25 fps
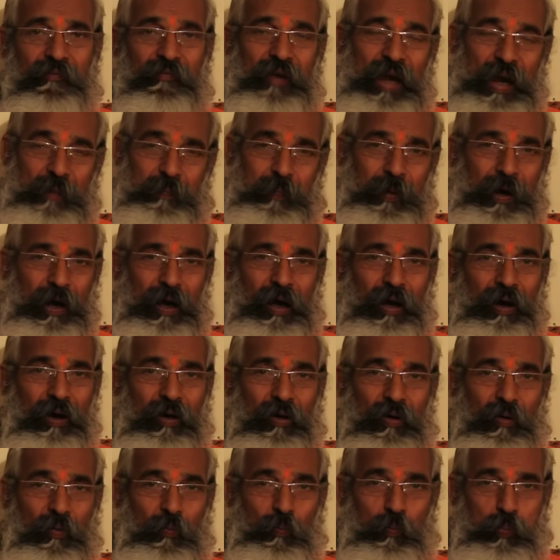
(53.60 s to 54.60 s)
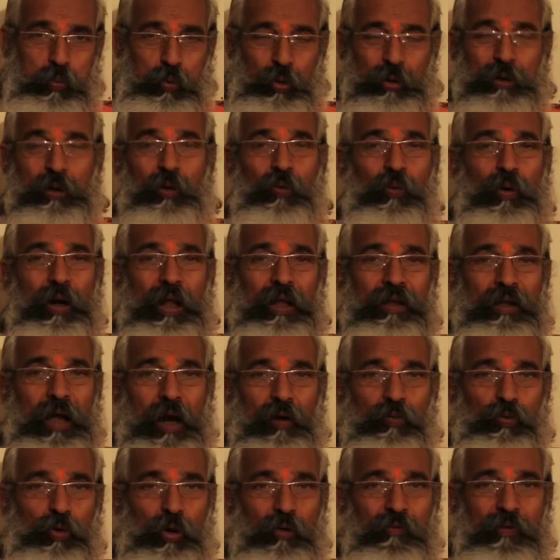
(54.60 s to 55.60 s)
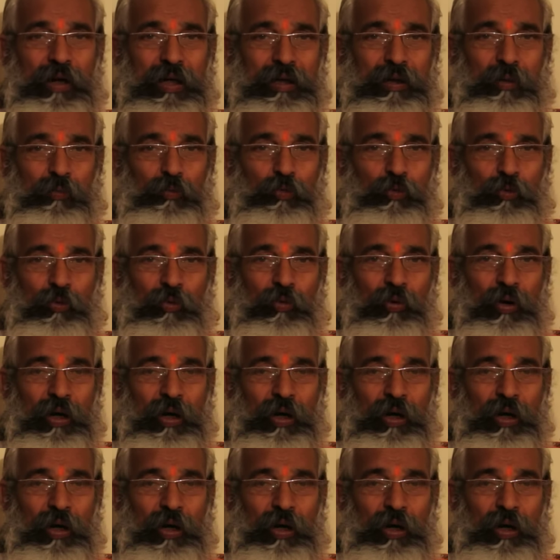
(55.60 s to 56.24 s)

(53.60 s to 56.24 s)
వేప పూత కూడా దాంట్లో వేయటము